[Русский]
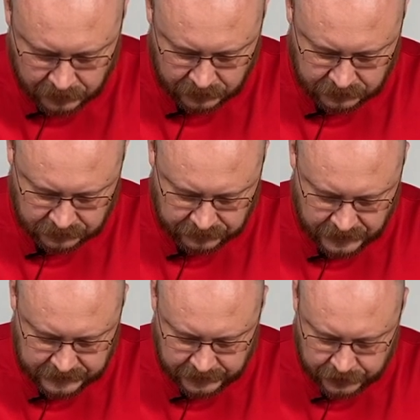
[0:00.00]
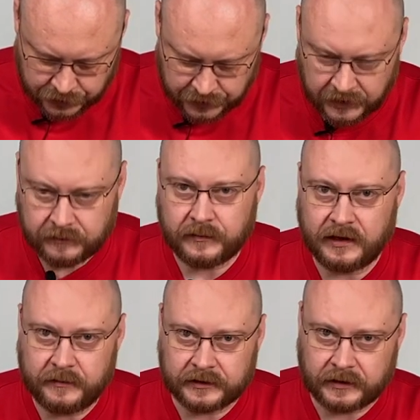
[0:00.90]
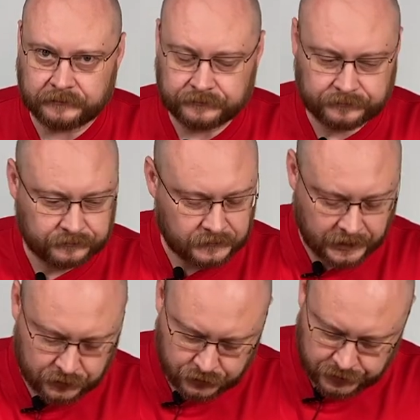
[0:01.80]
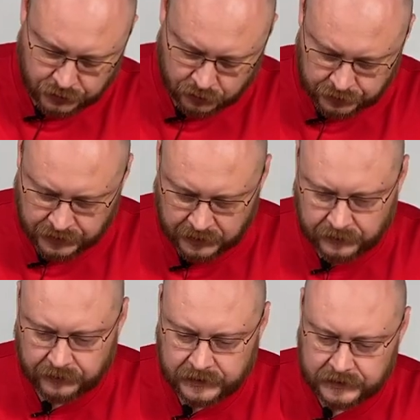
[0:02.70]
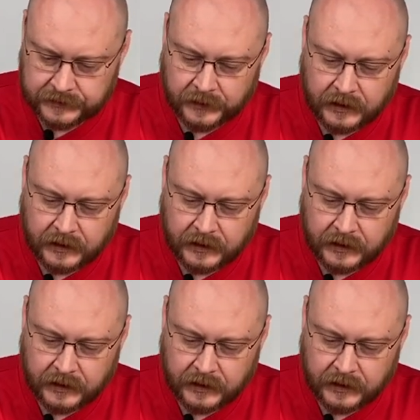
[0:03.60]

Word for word: 2-4 э, мм режущая кромочка отбивается.